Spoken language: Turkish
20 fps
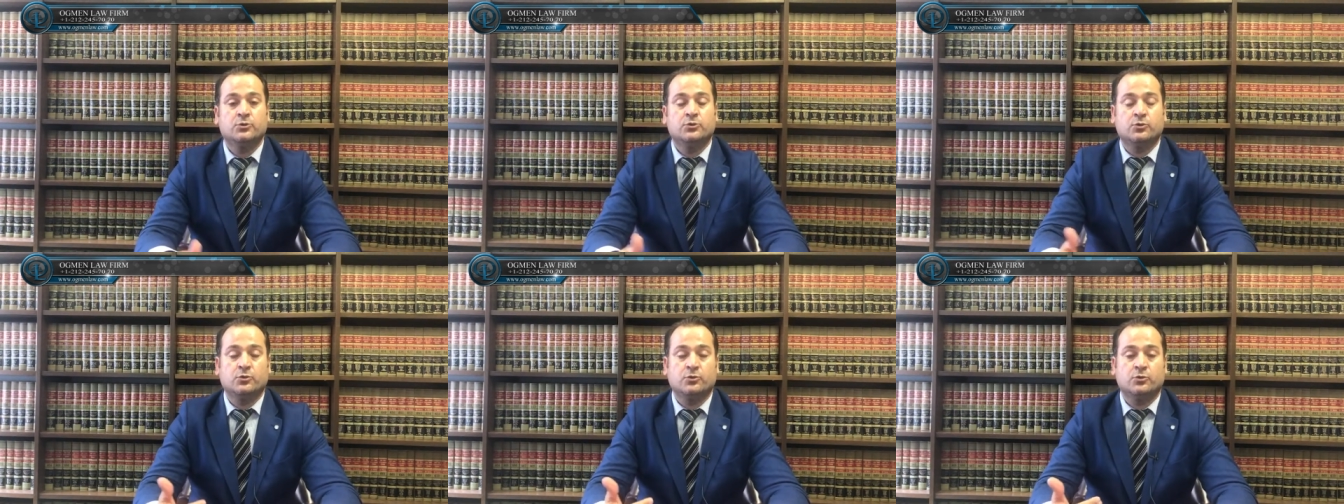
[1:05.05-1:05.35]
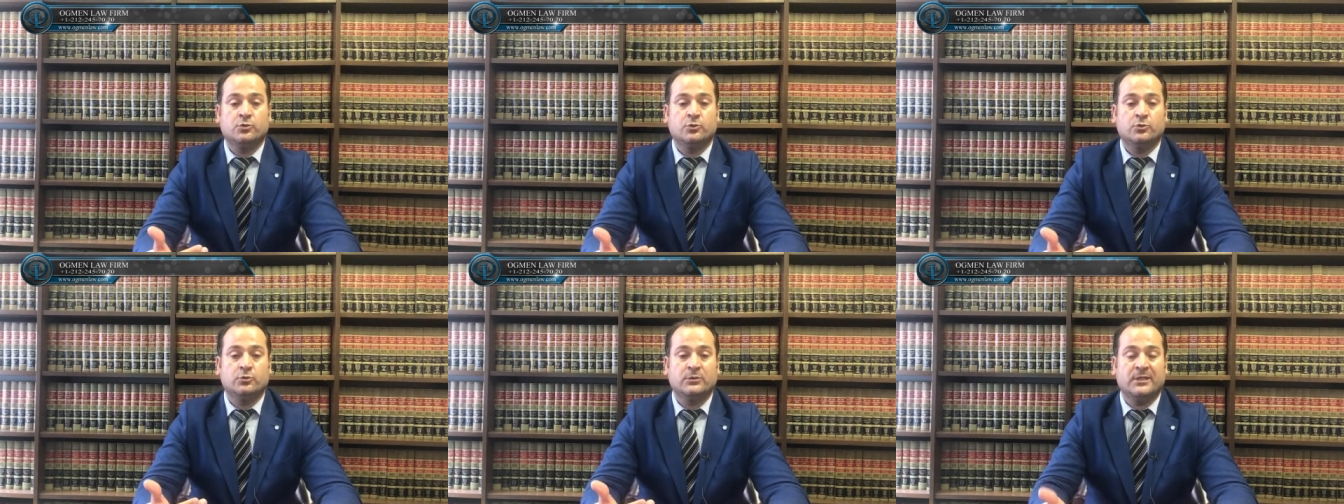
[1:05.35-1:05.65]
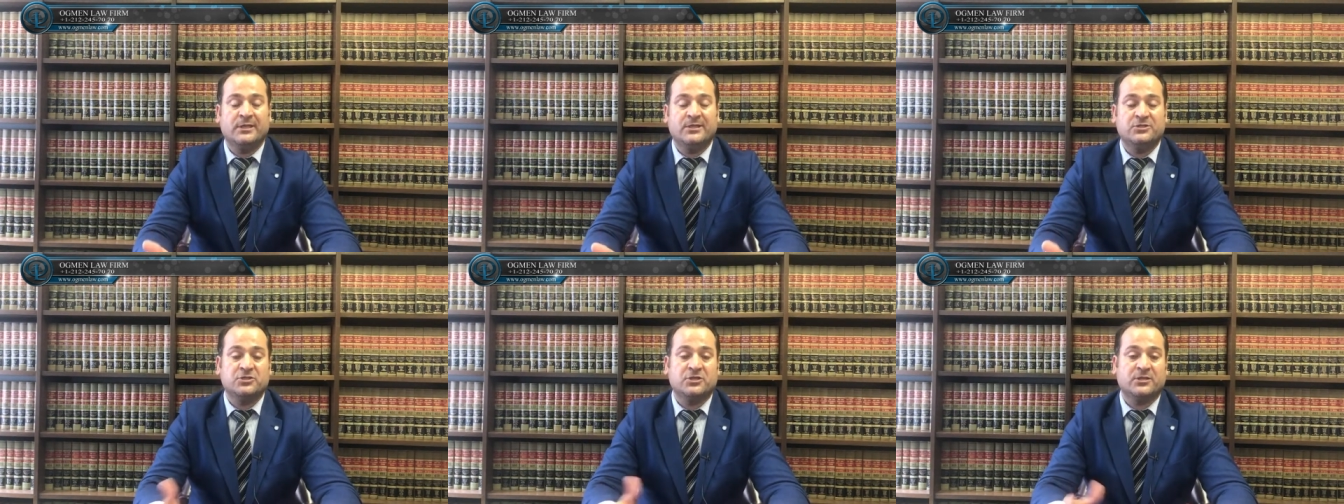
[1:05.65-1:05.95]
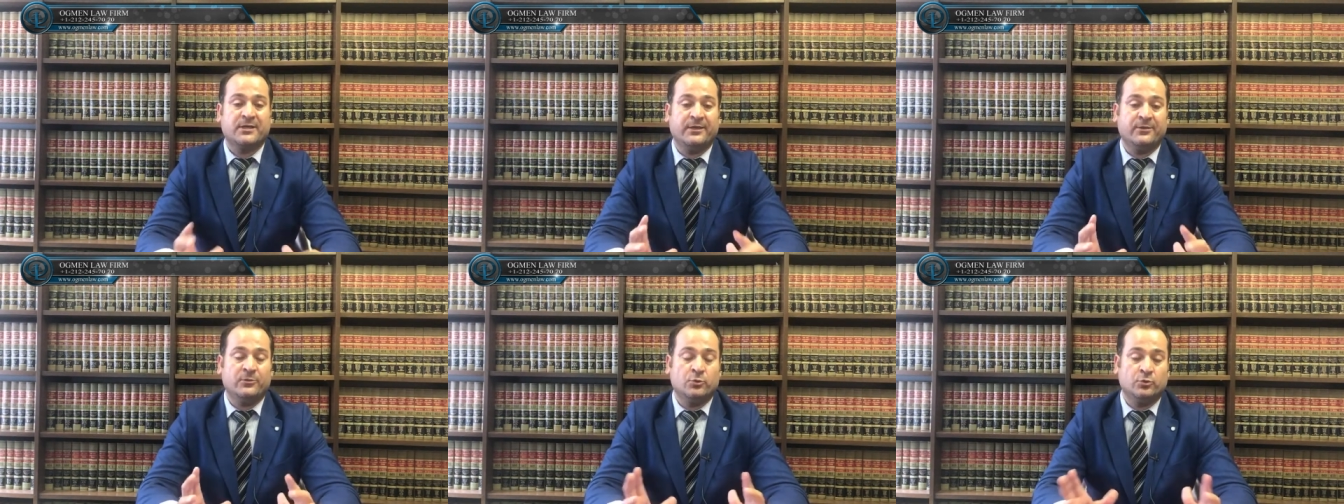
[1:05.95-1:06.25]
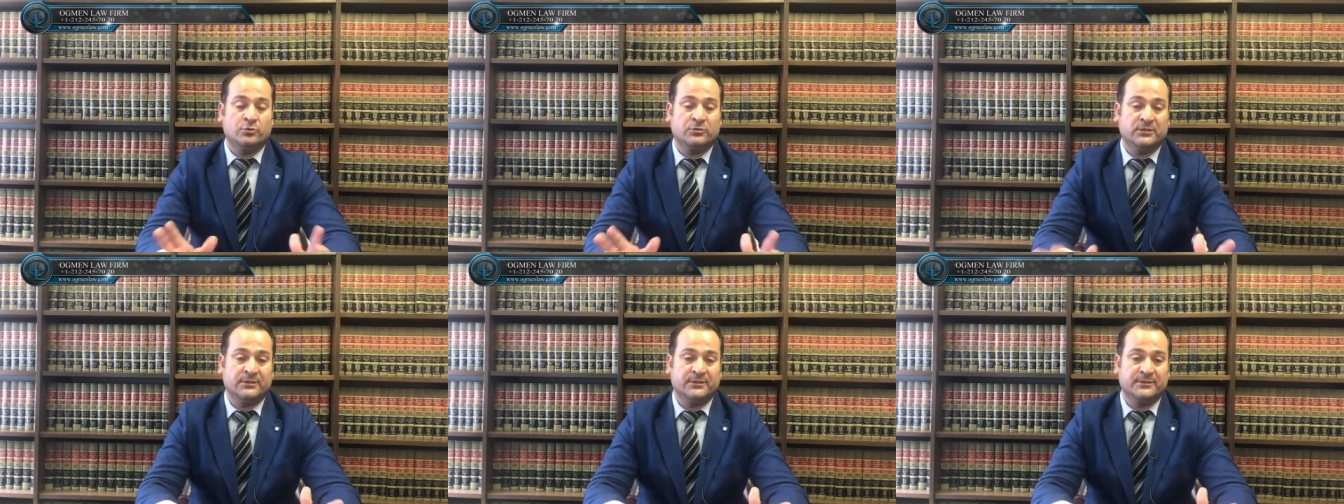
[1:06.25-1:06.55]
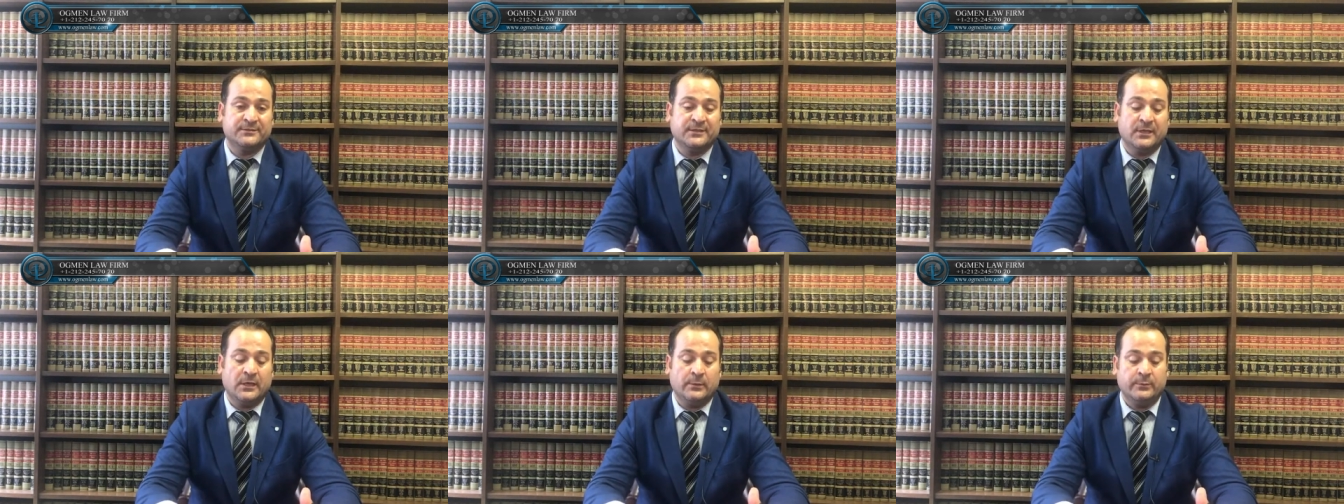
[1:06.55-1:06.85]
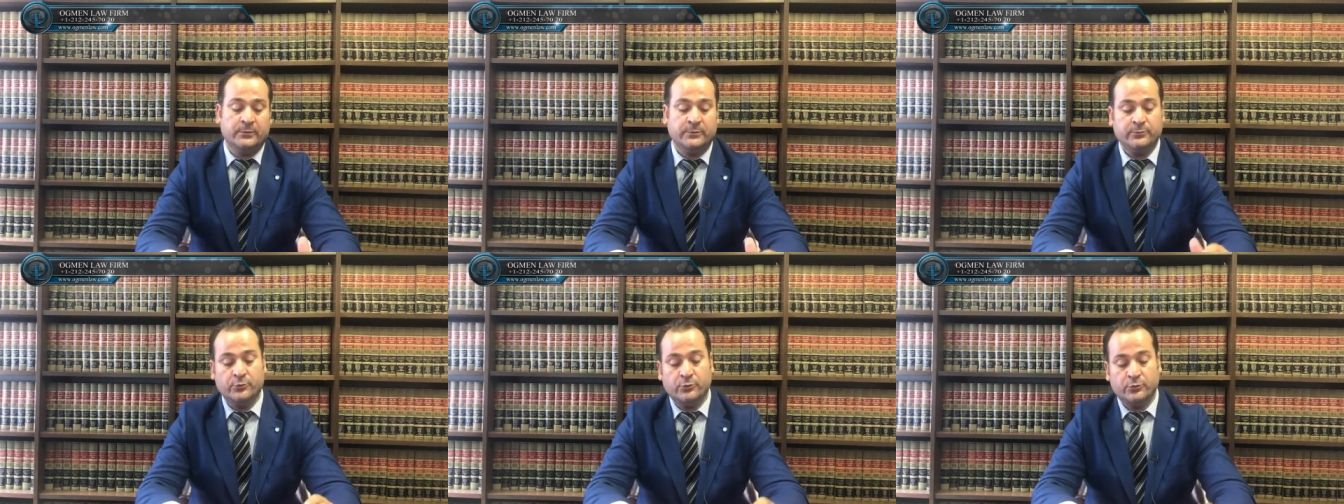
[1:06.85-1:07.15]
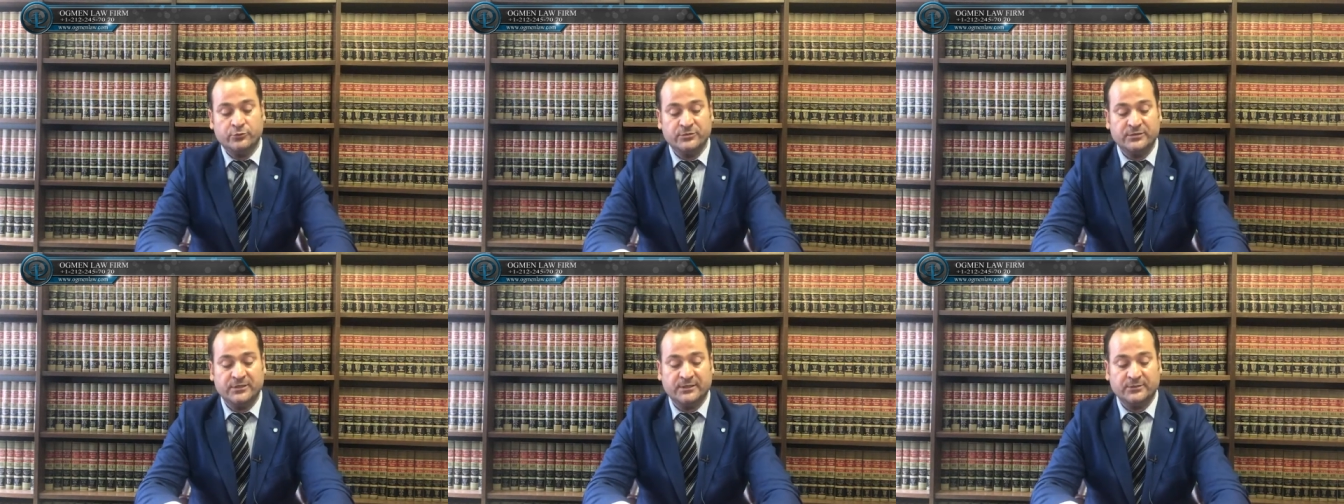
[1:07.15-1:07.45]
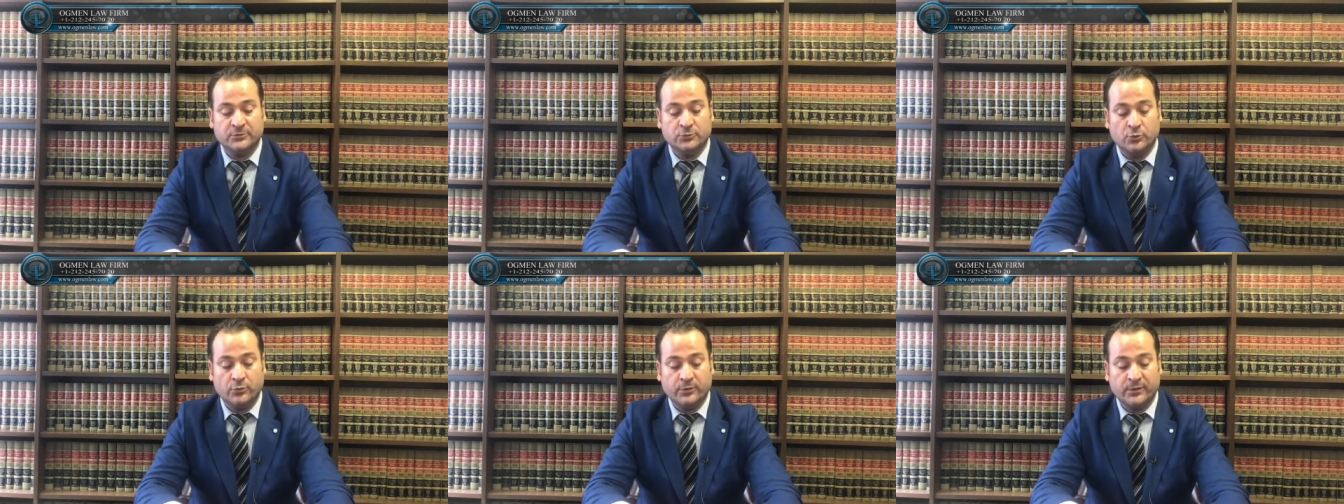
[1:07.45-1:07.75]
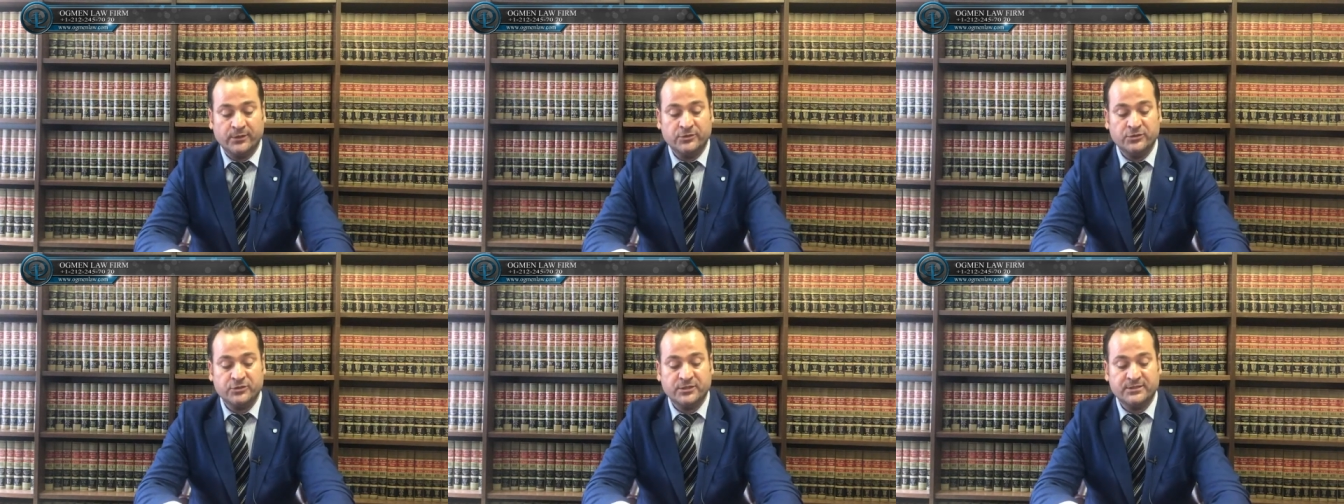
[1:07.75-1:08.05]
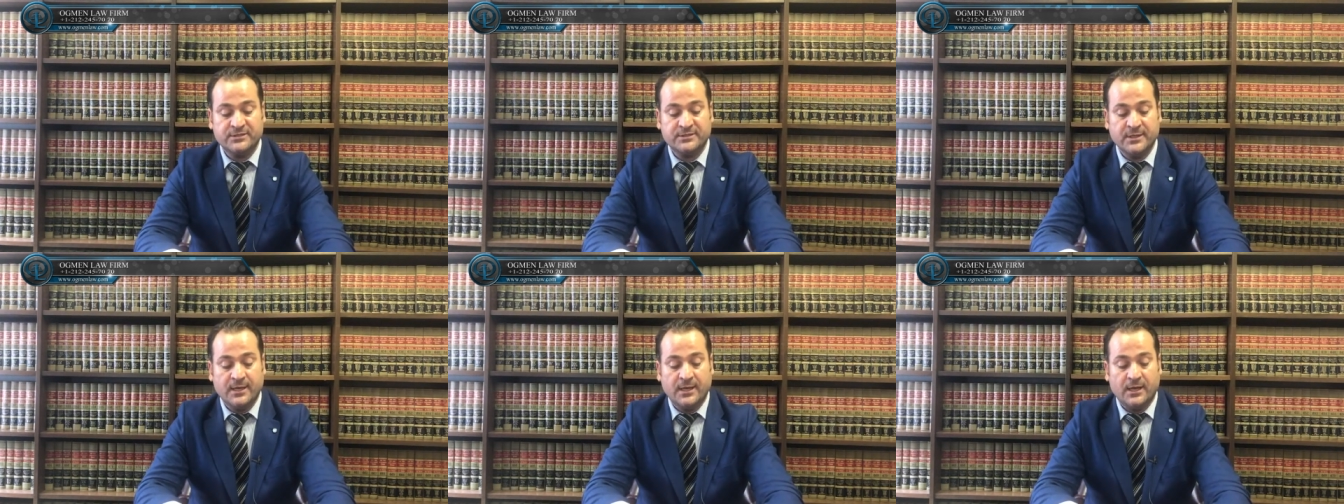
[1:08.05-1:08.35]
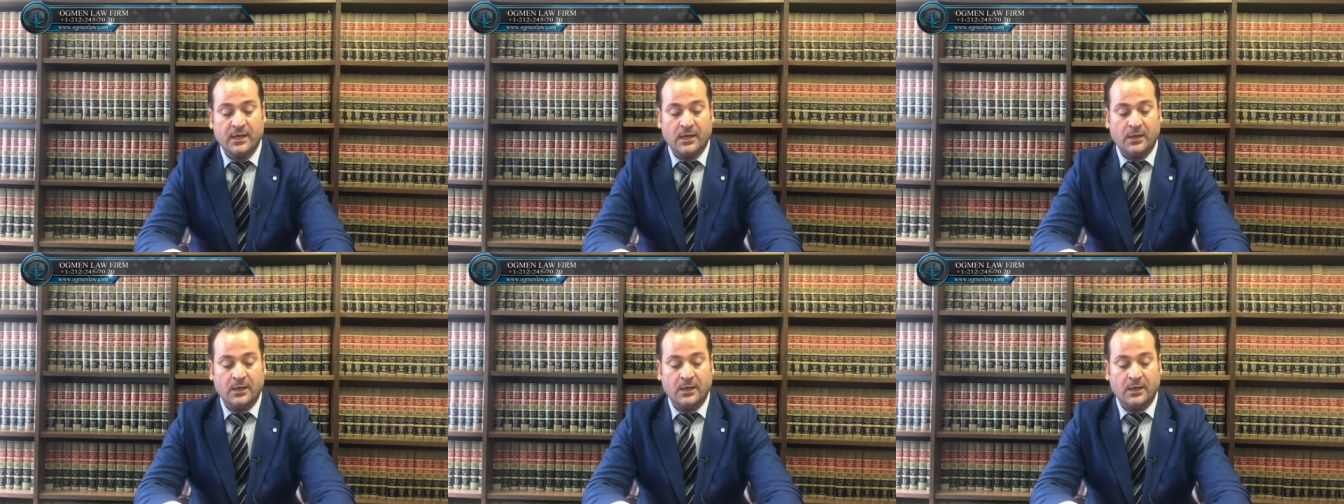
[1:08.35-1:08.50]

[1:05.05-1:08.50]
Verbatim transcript: Çünkü gelecek hangi kotaları daha bilmiyoruz. Yakında öğreneceğiz.